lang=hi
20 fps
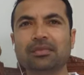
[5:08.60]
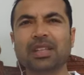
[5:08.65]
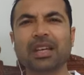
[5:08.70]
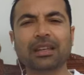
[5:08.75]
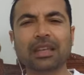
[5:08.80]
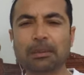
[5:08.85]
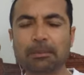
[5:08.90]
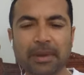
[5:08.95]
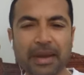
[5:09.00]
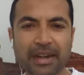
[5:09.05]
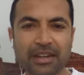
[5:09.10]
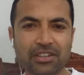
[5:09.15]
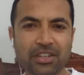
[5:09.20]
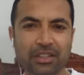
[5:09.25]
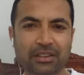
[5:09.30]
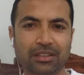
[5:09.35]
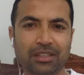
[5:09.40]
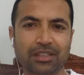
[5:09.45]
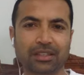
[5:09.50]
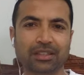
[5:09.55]
थक के बैठ
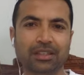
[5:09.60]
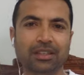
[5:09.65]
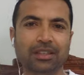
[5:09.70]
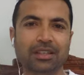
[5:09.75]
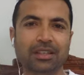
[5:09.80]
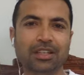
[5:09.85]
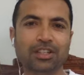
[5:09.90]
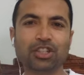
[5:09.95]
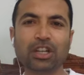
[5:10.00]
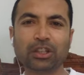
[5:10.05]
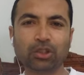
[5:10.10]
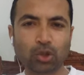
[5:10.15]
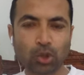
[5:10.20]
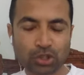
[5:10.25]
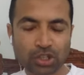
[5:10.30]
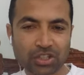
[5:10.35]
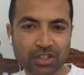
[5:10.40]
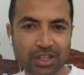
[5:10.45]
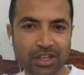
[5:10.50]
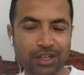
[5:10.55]
जाते हैं शायद
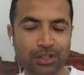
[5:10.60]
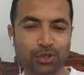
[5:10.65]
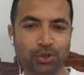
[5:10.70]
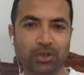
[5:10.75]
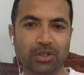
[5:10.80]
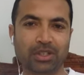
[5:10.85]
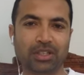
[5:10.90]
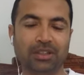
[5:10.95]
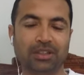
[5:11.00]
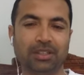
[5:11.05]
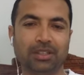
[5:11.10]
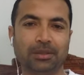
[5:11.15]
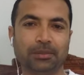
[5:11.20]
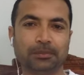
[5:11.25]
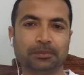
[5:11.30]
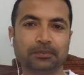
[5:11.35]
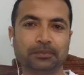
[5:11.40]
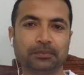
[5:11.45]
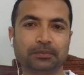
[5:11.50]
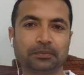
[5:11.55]
कोशिश करना छोड़ देते हैं